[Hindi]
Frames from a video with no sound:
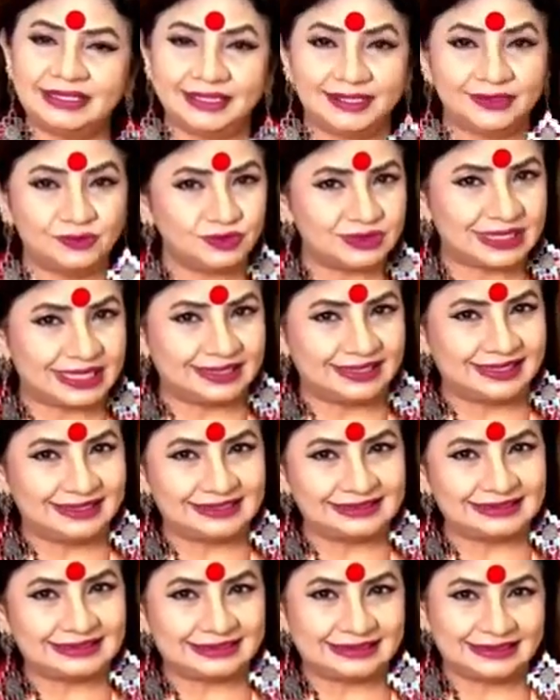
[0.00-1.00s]
अनुसार
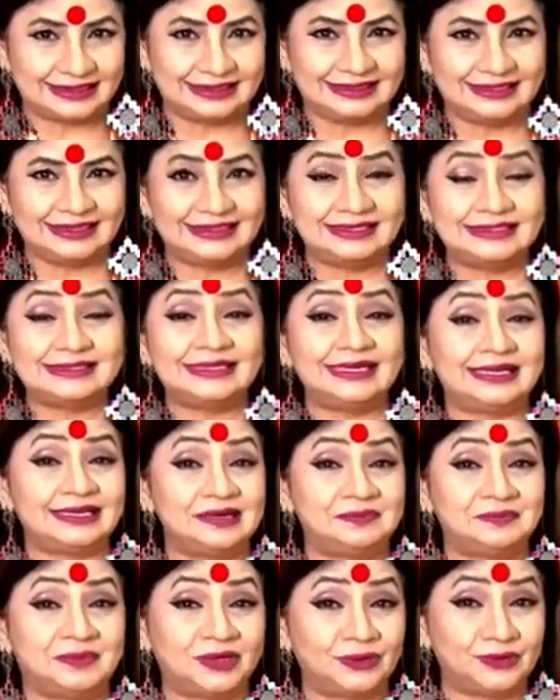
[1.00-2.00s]
देना चाहते हैं दे दीजिए
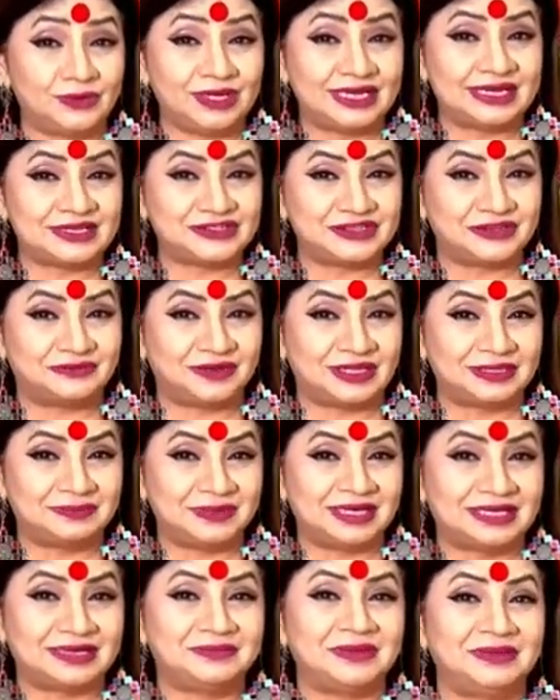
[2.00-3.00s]
लेकिन बड़ों के आशीर्वाद
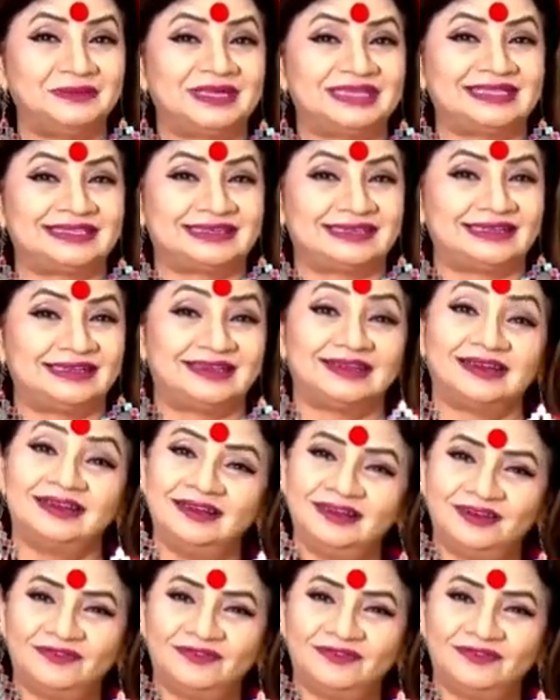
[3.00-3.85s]
में कमी मत रखिएगा